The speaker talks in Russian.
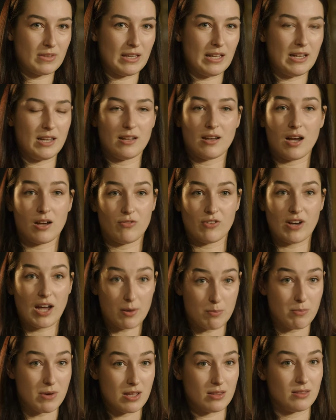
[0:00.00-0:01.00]
Или как в
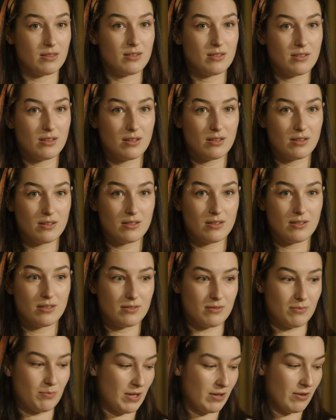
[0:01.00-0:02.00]
«Кармен».
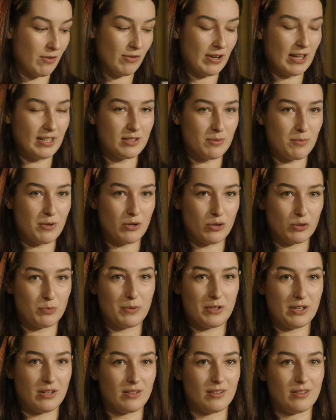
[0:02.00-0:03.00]
Первая флейта
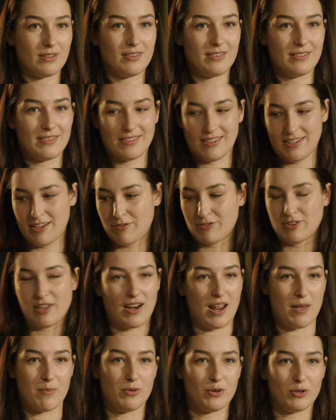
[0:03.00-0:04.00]
берет пикало, и
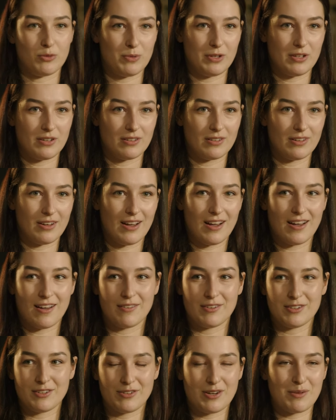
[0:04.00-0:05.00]
вторая берет пикало.
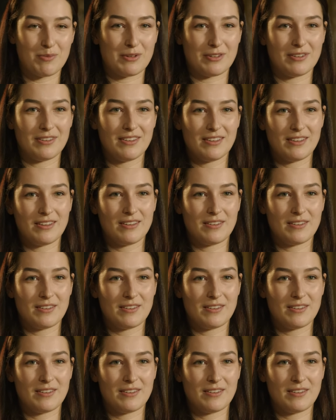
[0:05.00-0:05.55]
А в это время